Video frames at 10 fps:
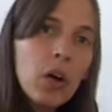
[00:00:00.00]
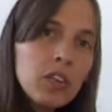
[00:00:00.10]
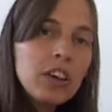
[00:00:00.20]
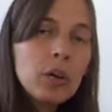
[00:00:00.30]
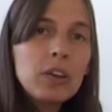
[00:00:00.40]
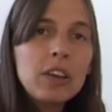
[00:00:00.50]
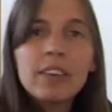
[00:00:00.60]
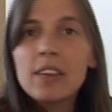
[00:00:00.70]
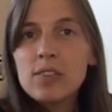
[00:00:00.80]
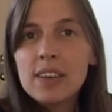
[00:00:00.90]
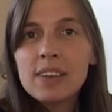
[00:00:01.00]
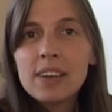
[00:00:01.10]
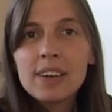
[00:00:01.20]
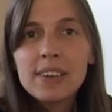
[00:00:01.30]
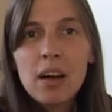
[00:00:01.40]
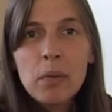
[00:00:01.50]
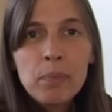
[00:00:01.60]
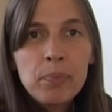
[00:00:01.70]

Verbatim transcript: Grandir connecté vous intéressera.